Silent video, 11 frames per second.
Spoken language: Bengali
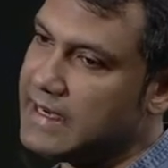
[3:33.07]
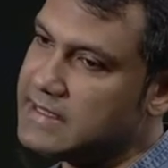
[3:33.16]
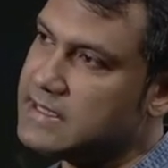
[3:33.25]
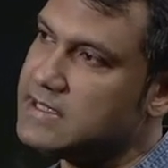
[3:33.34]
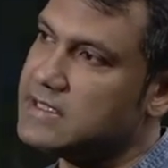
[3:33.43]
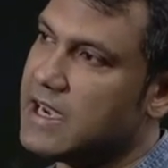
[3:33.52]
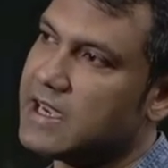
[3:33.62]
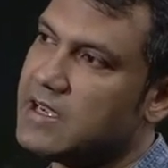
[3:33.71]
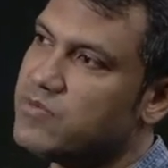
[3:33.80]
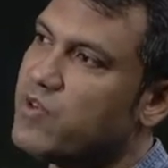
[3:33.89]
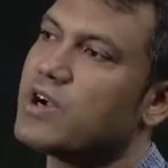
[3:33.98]
একটি
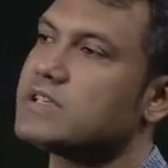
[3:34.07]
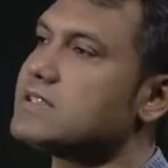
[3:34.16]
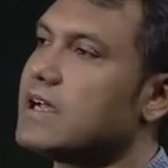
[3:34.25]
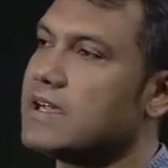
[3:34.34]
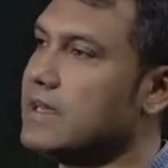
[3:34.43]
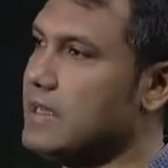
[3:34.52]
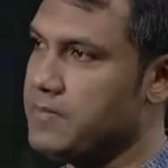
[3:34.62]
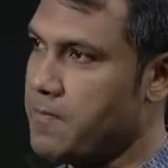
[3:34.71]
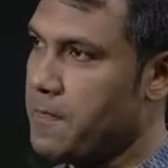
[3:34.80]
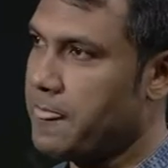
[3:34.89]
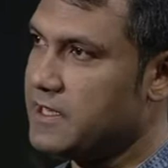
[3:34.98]
জায়গায় ফোকাস থাকে না
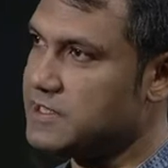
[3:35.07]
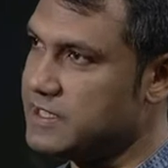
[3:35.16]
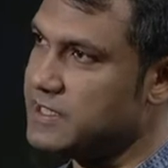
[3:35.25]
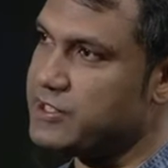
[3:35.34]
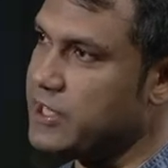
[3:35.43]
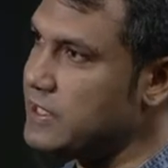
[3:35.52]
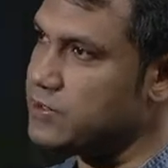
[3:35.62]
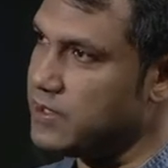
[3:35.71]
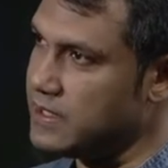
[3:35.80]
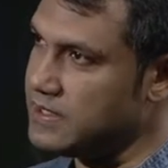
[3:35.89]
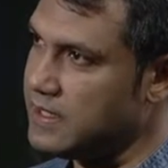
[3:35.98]
সেটা চেঞ্জ
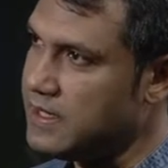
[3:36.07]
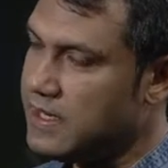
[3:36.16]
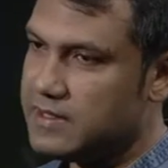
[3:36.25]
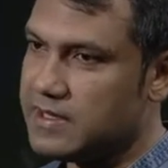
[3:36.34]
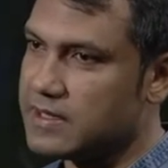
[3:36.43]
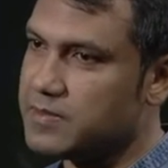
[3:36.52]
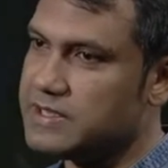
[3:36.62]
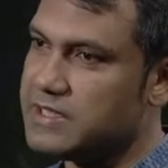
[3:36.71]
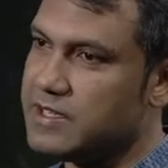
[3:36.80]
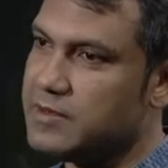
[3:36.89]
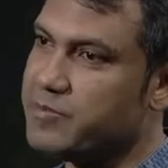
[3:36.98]
হয়ে যায়
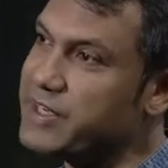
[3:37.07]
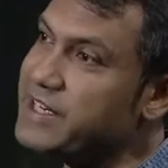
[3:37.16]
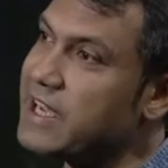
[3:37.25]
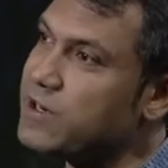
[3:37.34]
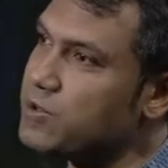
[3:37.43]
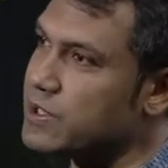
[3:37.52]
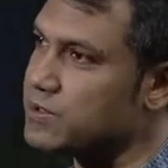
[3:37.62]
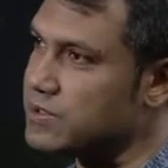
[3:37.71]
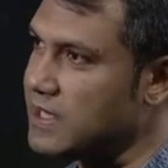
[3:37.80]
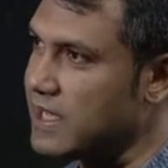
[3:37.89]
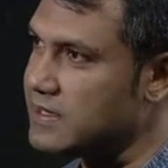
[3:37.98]
দেখবেন যে মিডিয়ারও
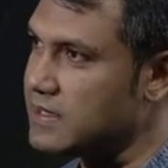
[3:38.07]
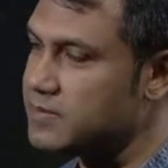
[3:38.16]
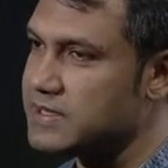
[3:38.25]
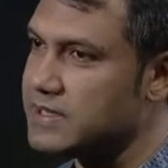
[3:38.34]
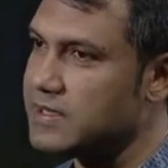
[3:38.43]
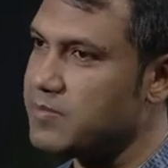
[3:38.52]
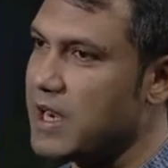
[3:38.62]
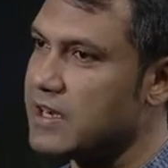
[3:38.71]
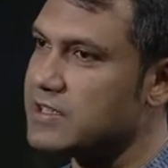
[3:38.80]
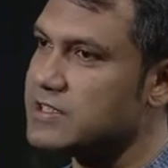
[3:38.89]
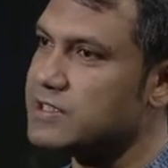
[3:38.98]
কিন্তু তাই দেখবেন যে
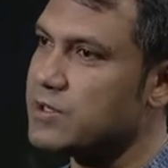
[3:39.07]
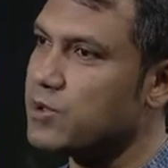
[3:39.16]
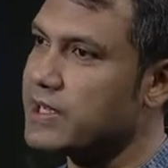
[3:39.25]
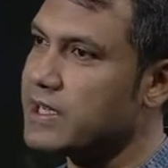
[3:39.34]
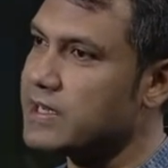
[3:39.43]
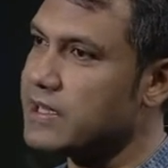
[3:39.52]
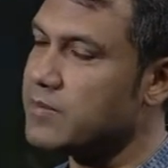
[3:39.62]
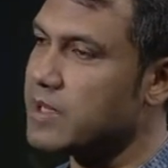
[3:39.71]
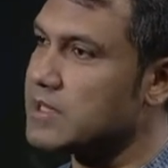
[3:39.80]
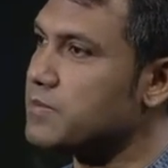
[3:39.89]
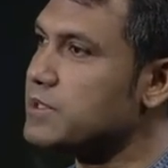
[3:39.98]
বাংলাদেশে রোহিঙ্গা
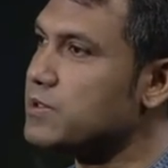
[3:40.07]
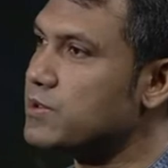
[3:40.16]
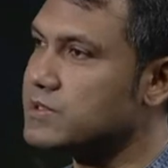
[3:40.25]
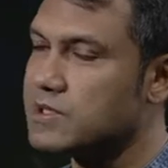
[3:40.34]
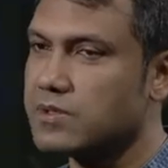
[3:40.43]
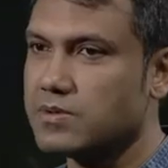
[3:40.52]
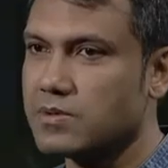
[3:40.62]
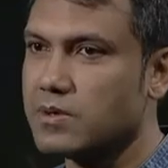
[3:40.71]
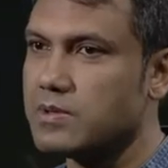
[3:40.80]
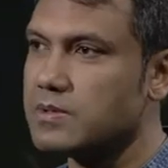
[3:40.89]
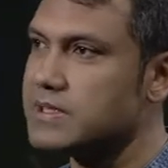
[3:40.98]
নিয়ে মাতামাতি হচ্ছে
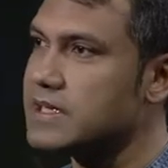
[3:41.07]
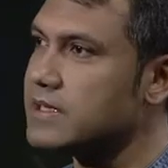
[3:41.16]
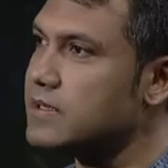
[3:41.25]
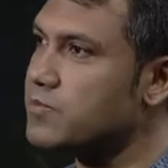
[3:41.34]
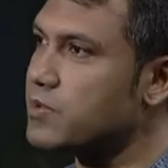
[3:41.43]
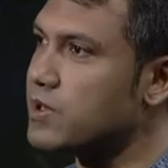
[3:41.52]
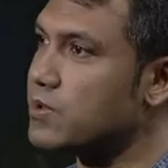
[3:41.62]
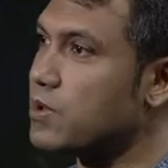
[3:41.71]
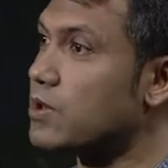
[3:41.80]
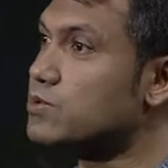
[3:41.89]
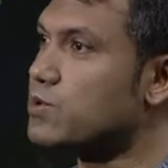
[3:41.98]
গ্লোবাল মিডিয়াতে পরে
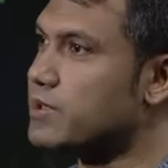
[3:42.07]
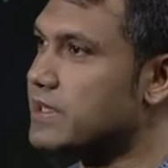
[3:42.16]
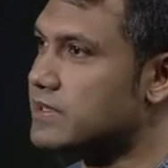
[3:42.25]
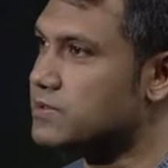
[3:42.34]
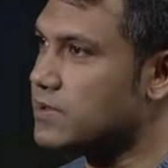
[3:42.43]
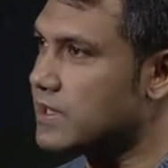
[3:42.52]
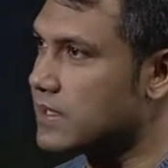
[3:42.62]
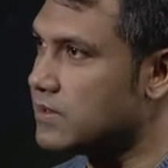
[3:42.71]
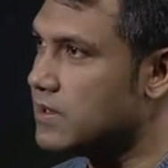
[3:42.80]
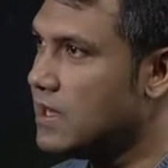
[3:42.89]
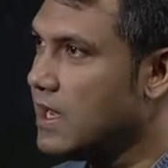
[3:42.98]
নর্থ কোরিয়াতে চলে
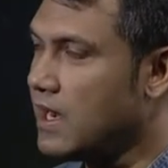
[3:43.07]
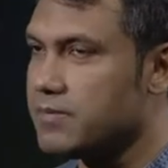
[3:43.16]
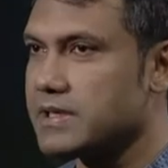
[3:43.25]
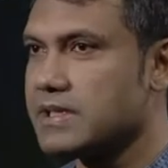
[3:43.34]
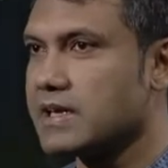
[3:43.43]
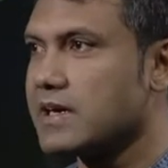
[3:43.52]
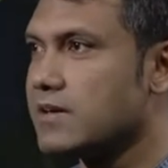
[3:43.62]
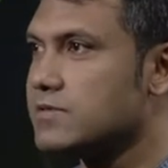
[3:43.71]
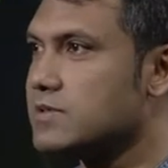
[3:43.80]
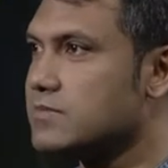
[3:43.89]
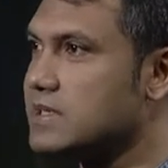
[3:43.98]
গেল আবার দেখা
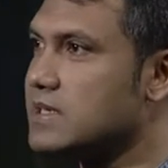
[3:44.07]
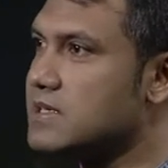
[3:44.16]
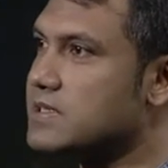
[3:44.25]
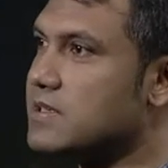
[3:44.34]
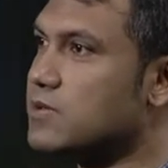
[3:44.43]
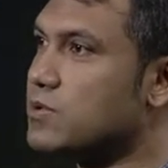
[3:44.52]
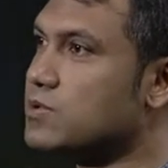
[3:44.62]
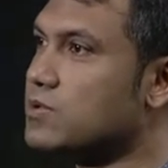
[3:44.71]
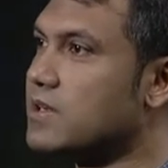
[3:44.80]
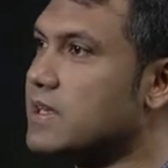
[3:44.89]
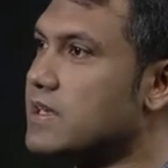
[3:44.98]
গেল যে মিডল ইস্টে
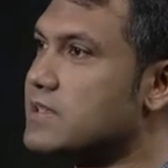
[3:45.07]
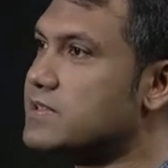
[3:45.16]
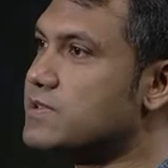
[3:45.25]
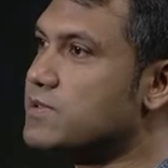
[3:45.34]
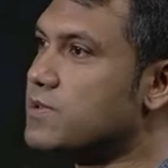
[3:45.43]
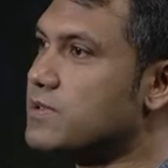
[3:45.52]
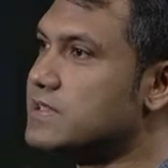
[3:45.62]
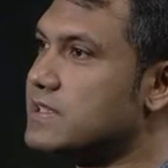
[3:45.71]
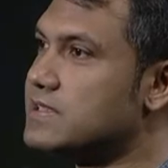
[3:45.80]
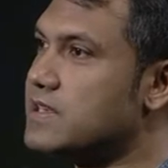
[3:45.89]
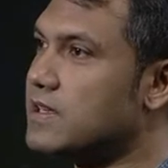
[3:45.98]
নতুন করে ক্রাইসিস তৈরি
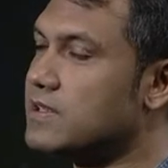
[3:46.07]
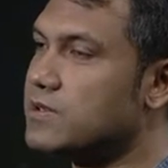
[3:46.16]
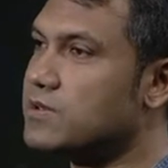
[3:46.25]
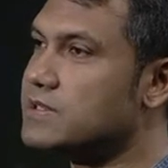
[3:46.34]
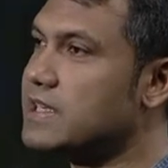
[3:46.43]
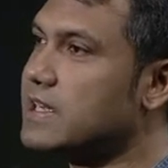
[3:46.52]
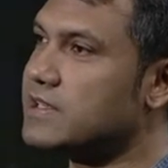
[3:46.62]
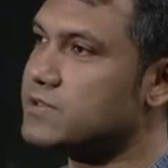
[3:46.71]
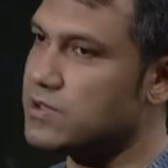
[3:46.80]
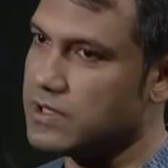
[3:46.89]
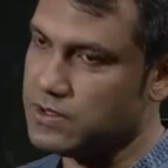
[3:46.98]
হচ্ছে ইসরায়েলে তখন
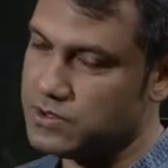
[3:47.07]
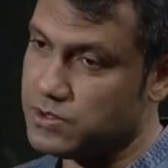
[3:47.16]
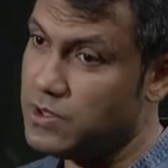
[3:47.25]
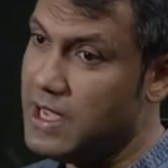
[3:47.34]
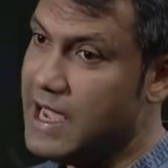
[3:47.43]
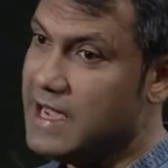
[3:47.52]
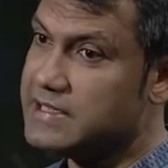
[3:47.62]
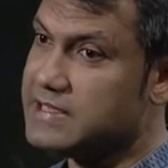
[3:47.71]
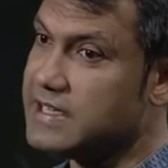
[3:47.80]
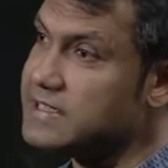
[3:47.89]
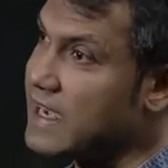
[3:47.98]
সেখানে চলে গেল সো
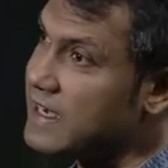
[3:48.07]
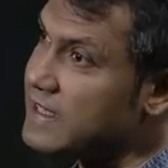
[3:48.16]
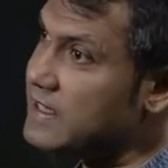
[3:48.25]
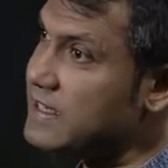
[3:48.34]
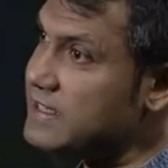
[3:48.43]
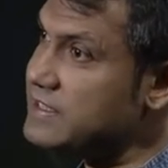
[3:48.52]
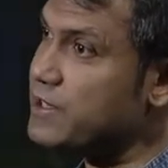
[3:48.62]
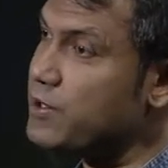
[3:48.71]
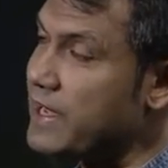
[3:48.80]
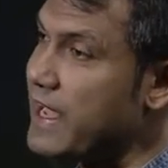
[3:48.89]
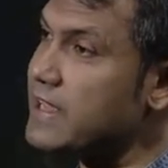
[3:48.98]
সেই জায়গা থেকে
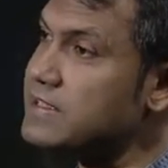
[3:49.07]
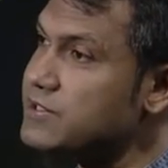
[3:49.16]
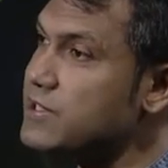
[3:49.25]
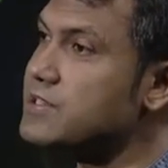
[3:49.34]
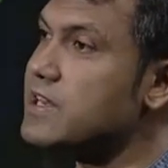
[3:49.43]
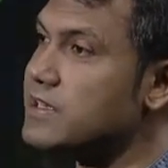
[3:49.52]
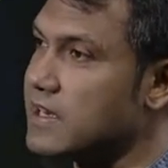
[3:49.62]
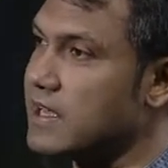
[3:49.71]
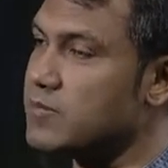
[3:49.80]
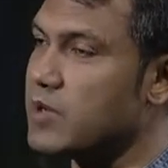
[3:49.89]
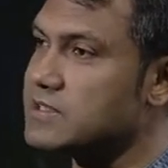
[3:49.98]
যেন এই
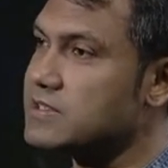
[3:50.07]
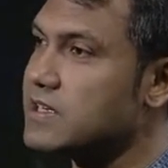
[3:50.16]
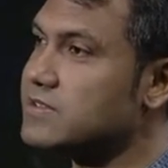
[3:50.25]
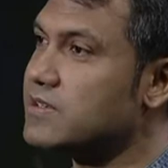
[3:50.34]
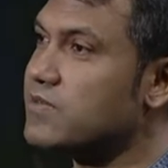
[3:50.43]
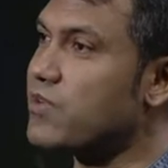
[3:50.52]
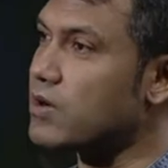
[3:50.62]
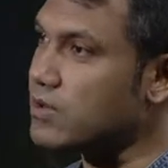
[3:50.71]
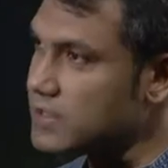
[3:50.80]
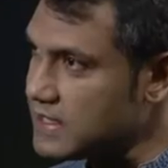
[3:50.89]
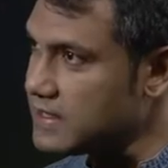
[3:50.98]
চিলড্রেনরা এই বাচ্চারা যেন
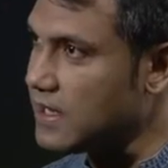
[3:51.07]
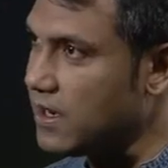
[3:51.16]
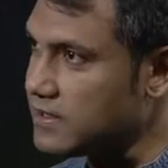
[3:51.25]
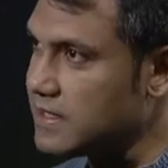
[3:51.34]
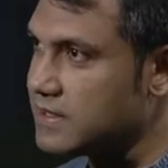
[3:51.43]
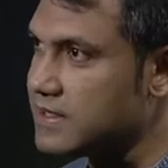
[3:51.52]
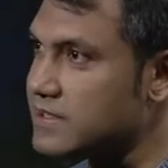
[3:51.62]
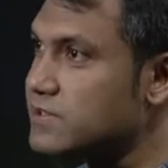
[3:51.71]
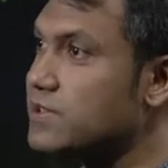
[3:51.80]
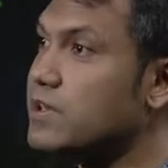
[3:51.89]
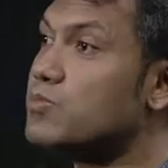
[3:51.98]
ফরগটেন না হয়
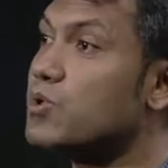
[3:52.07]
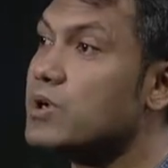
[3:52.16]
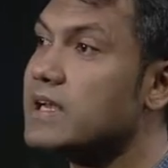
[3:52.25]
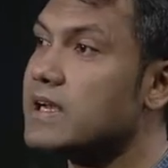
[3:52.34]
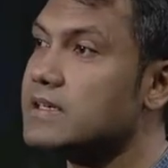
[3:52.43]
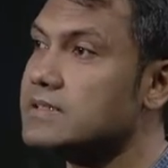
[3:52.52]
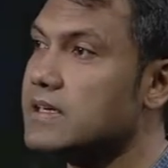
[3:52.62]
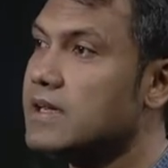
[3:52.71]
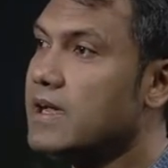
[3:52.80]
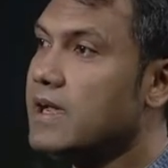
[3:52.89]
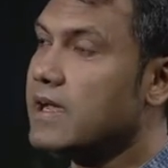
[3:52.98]
তাদেরকে যেন কেউ ভুলে না
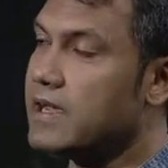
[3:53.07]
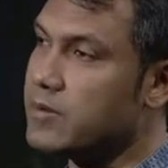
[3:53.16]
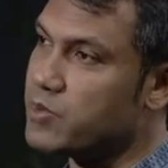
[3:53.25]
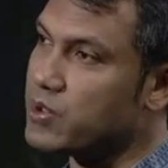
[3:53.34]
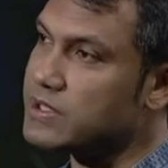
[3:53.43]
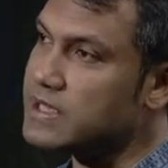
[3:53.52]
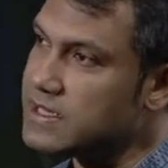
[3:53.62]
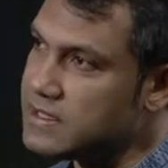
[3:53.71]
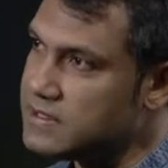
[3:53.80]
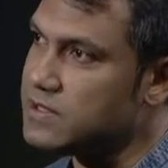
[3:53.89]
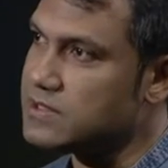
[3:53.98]
যায় এই
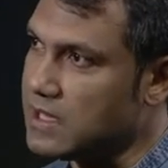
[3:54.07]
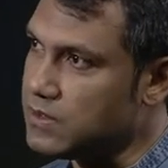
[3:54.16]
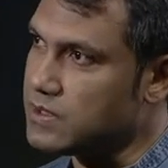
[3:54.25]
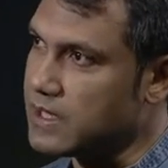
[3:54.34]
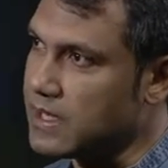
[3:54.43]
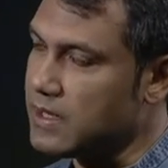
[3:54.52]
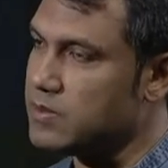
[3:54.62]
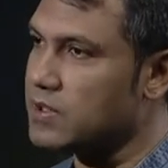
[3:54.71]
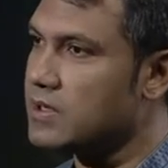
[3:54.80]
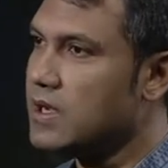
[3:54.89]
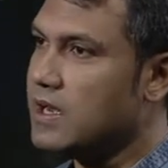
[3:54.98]
প্রক্রিয়াটা যেন চালু থাকে
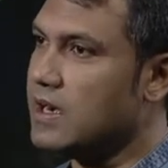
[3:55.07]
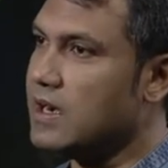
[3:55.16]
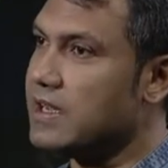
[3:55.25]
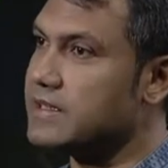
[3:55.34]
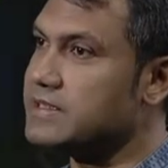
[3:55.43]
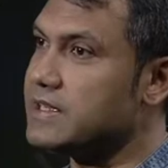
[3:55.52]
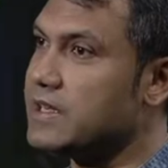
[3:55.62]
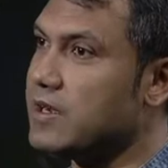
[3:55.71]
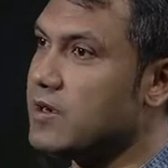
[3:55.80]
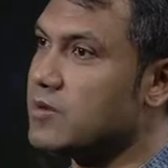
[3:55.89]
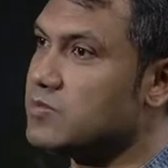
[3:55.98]
এবং এই যে